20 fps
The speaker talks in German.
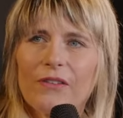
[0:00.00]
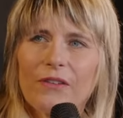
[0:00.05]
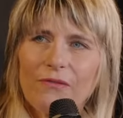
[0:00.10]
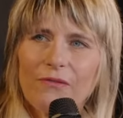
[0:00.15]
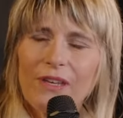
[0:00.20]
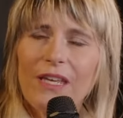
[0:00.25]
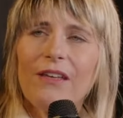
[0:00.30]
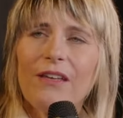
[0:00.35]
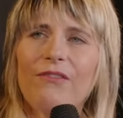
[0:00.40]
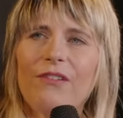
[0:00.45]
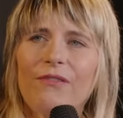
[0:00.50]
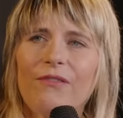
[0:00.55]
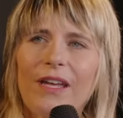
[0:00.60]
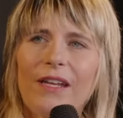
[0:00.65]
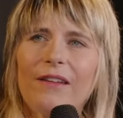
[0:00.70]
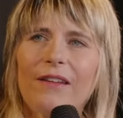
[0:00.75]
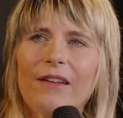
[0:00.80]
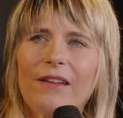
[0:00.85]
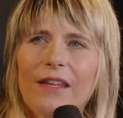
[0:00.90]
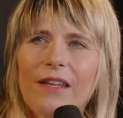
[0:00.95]
Also wir
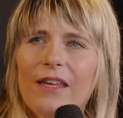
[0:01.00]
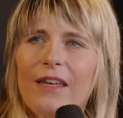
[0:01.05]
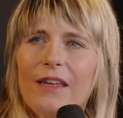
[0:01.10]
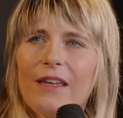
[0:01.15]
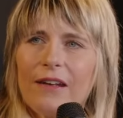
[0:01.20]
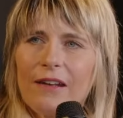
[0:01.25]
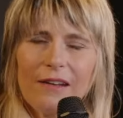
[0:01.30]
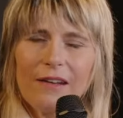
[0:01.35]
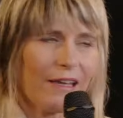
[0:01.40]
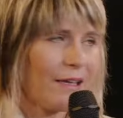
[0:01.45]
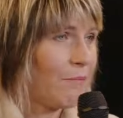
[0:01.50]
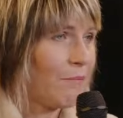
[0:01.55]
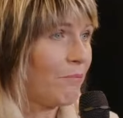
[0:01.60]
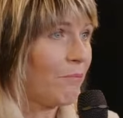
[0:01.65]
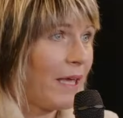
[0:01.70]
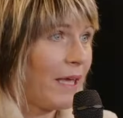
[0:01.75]
verwenden hier ähm,